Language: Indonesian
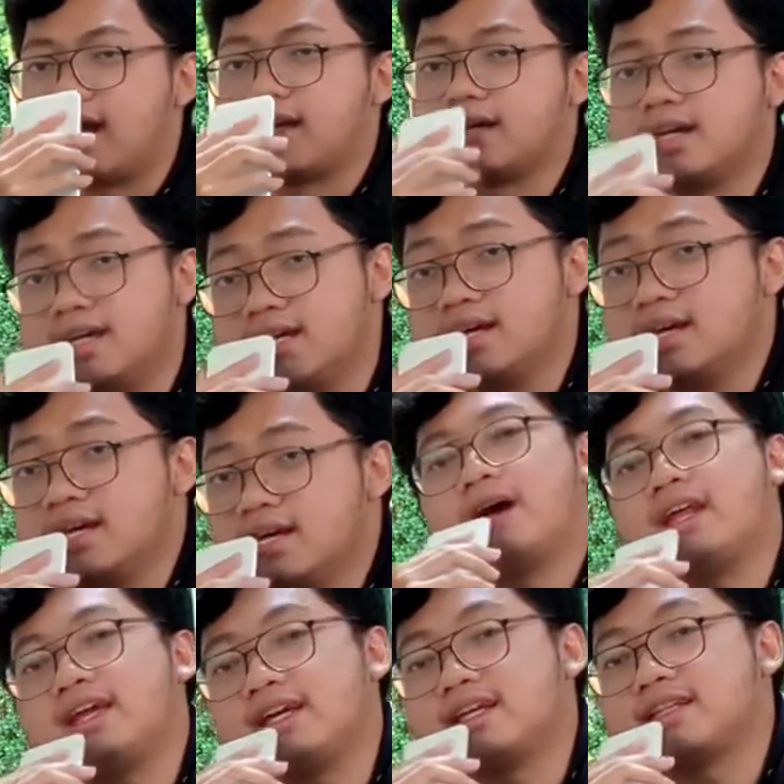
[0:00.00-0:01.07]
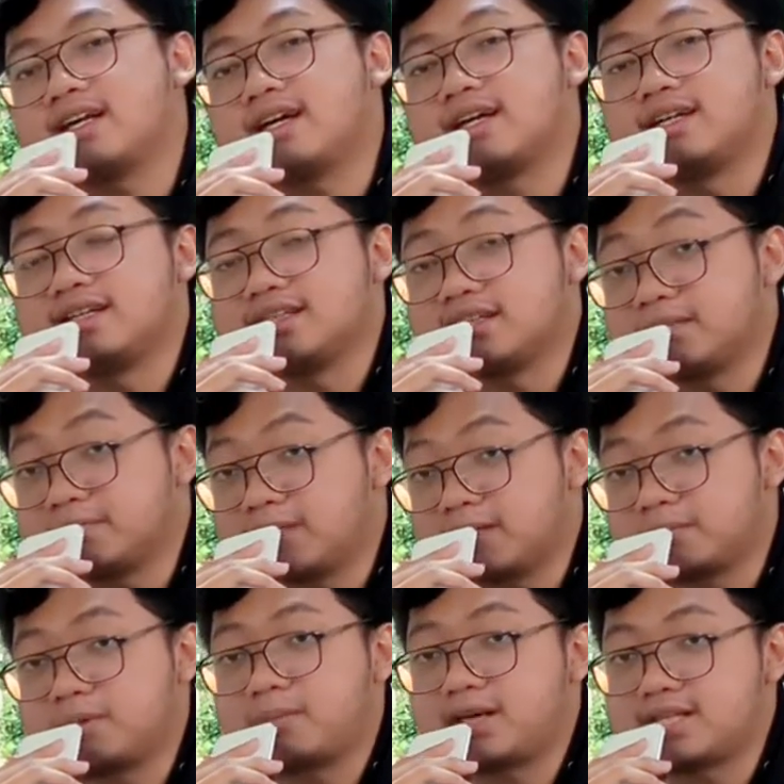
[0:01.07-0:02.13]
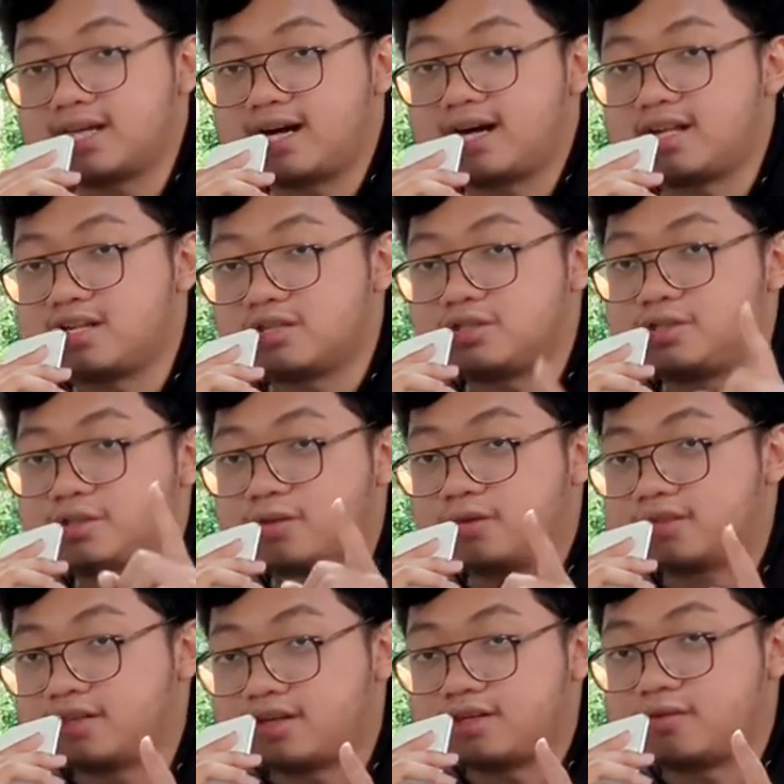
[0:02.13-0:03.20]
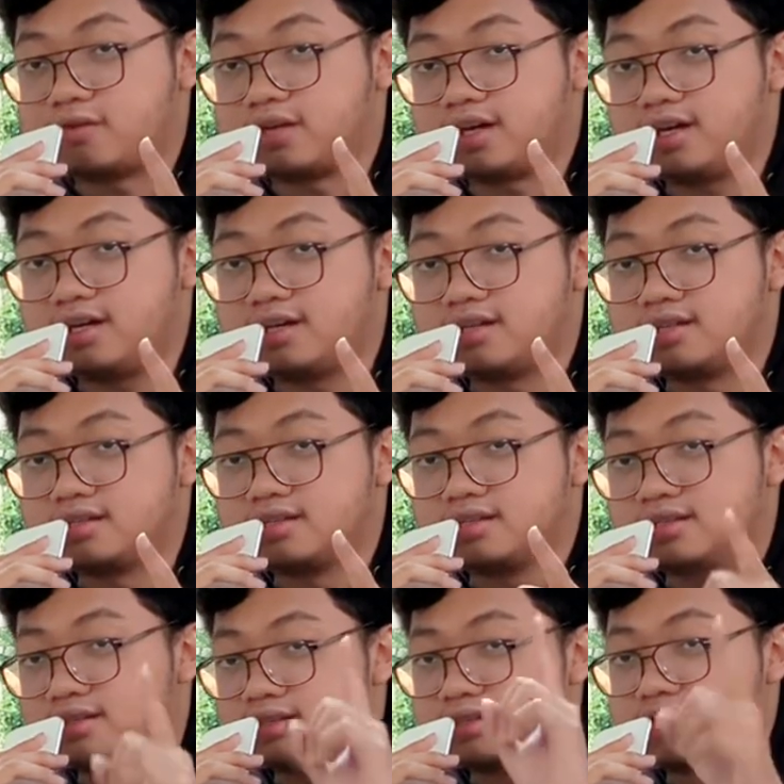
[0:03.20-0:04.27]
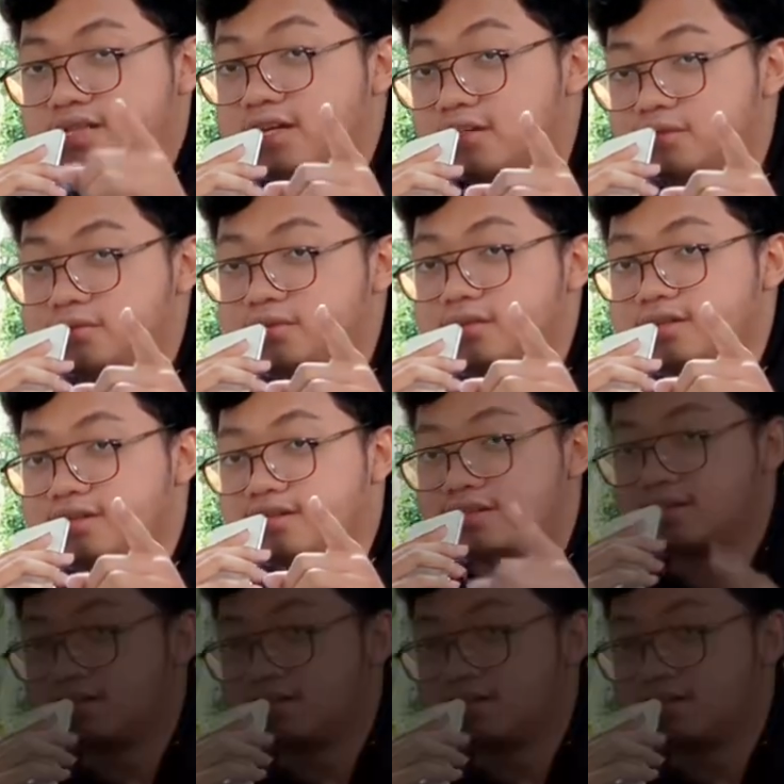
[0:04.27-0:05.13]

lagi mari kita ke tempat pemasangan joknya oke okay? stay tune